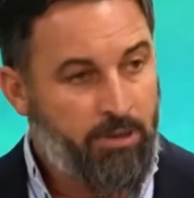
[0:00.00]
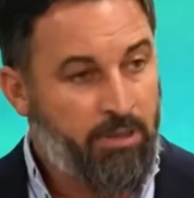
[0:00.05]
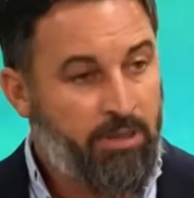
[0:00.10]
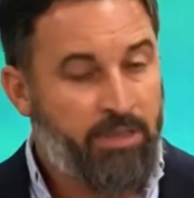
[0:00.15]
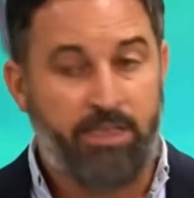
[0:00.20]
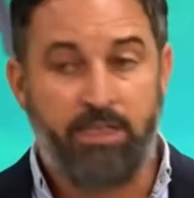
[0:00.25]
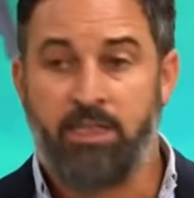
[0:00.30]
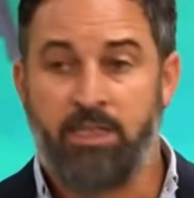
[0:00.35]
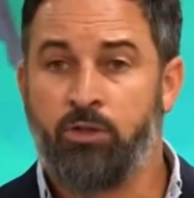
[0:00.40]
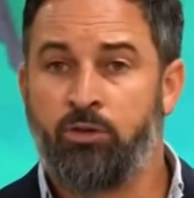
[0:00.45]
en
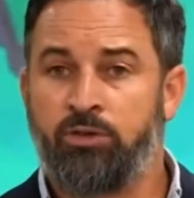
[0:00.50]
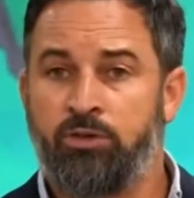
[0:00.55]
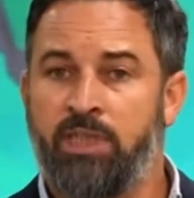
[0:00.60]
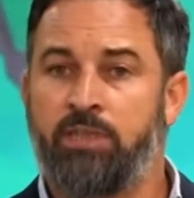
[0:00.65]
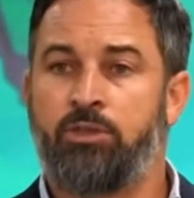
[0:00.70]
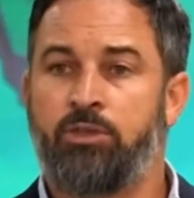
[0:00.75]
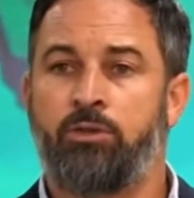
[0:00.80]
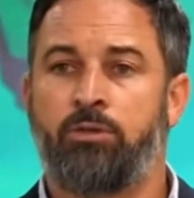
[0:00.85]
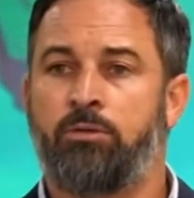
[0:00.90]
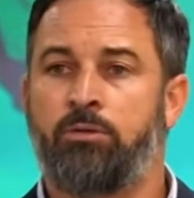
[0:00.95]
ese
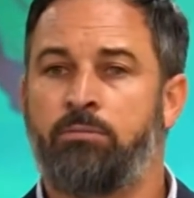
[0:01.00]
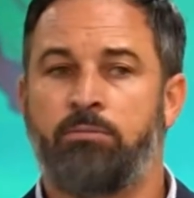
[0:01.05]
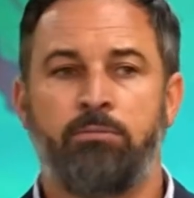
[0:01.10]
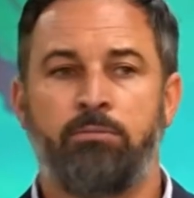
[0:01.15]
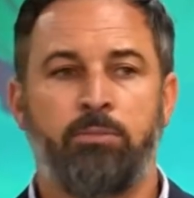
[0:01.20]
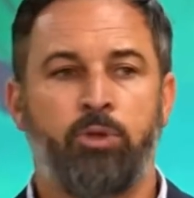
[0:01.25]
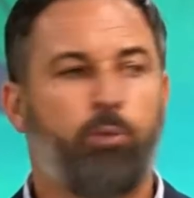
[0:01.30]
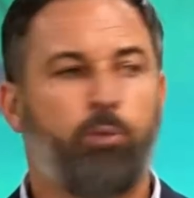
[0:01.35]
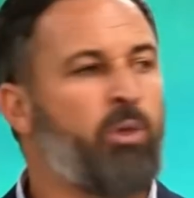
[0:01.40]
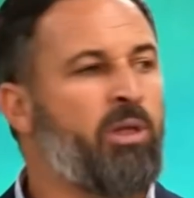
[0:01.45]
contexto
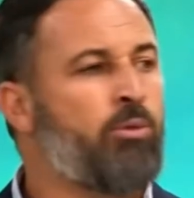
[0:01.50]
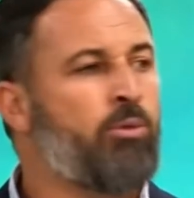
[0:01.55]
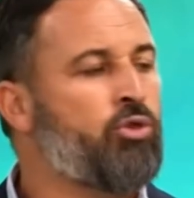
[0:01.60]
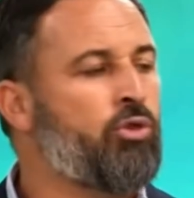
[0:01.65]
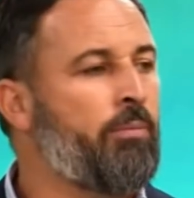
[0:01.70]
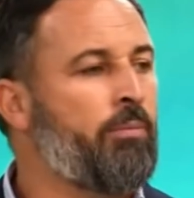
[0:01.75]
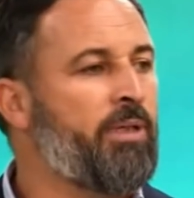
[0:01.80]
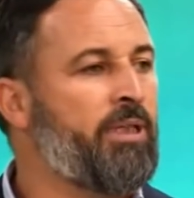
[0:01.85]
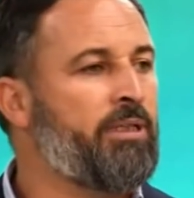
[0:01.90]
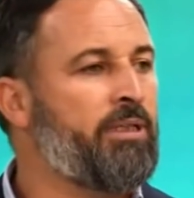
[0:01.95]
no podemos
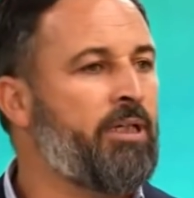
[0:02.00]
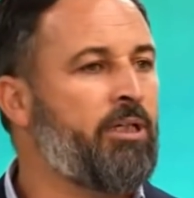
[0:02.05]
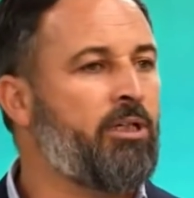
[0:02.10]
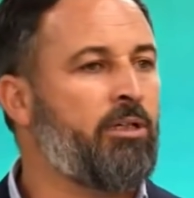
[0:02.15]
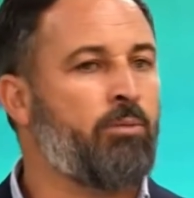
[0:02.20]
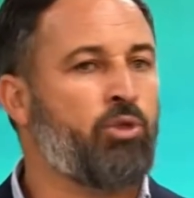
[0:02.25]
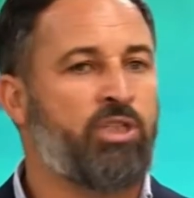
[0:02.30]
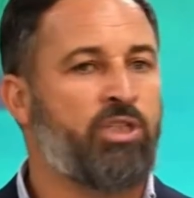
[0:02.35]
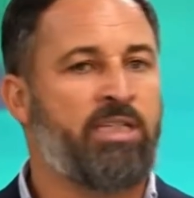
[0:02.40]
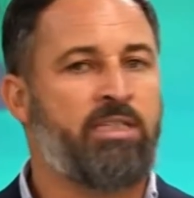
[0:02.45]
comprender
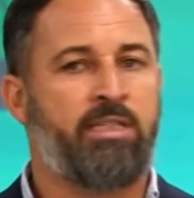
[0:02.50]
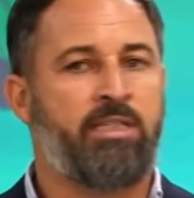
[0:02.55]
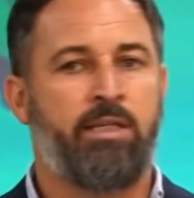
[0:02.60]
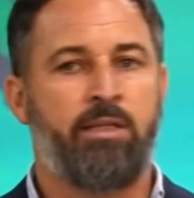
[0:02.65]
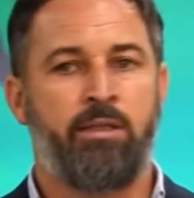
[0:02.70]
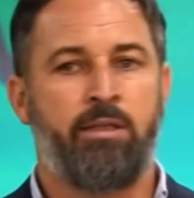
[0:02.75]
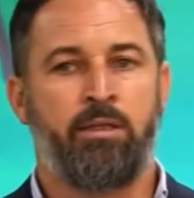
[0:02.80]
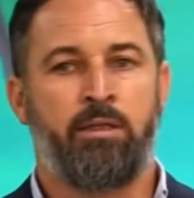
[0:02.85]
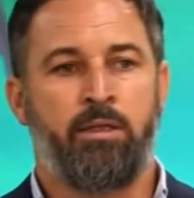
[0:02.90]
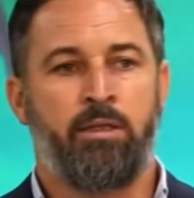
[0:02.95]
cómo
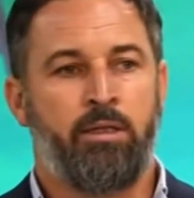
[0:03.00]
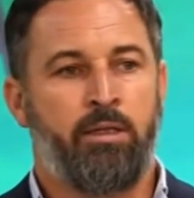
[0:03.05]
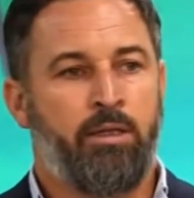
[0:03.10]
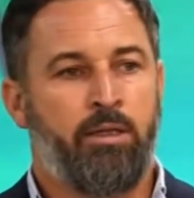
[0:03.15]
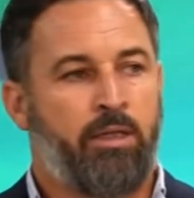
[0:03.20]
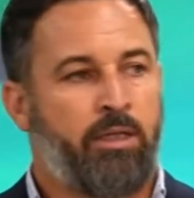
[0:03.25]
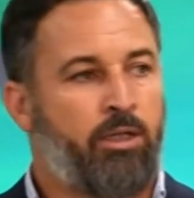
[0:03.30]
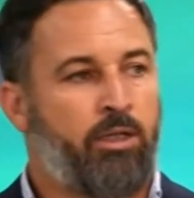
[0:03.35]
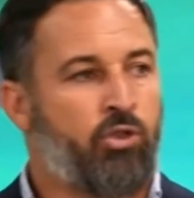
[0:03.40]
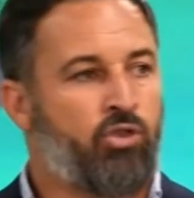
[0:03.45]
Sánchez
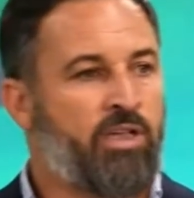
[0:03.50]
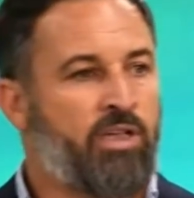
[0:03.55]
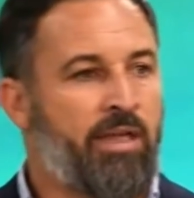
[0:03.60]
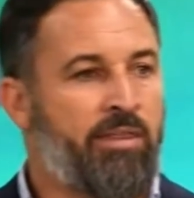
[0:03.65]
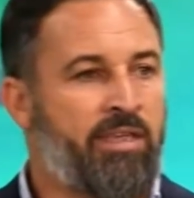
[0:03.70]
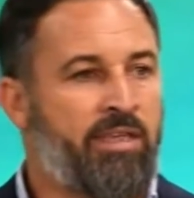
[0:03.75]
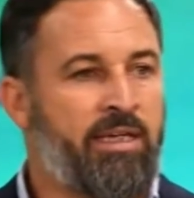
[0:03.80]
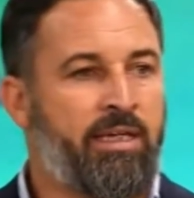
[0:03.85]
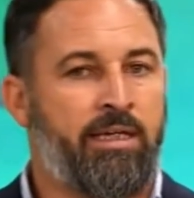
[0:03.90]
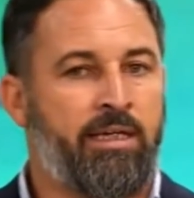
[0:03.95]
y los
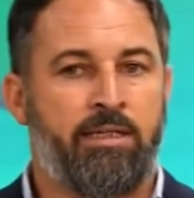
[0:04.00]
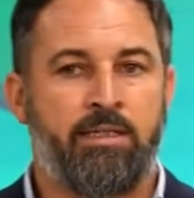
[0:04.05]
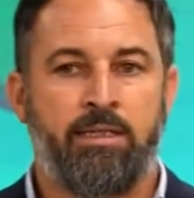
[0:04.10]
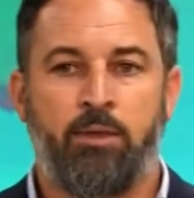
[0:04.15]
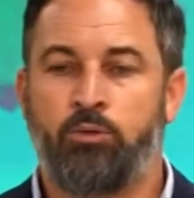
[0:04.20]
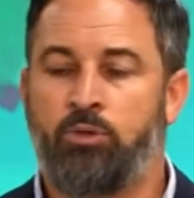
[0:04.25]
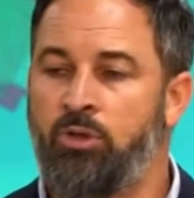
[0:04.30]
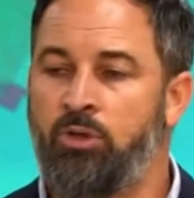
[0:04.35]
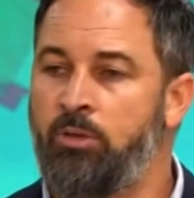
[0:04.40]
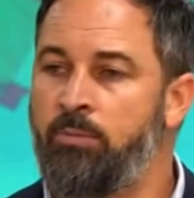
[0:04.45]
caciques
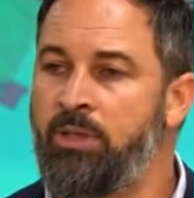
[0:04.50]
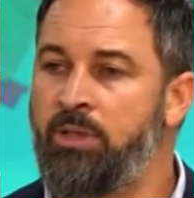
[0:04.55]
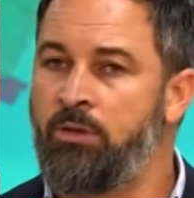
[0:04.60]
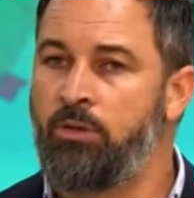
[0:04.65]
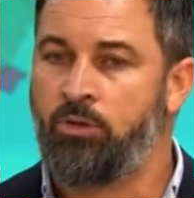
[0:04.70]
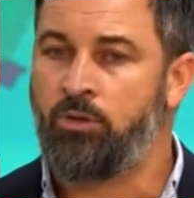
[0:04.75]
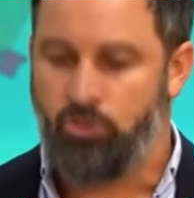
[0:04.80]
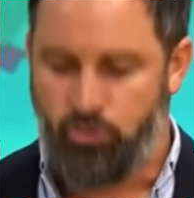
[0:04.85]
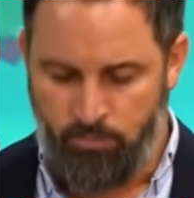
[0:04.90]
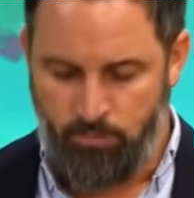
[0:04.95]

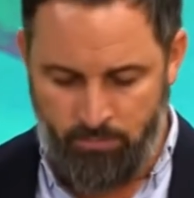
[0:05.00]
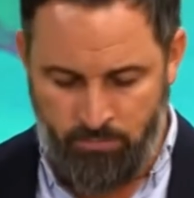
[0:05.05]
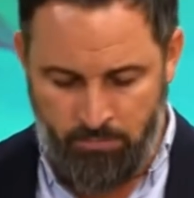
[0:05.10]
autonómicos,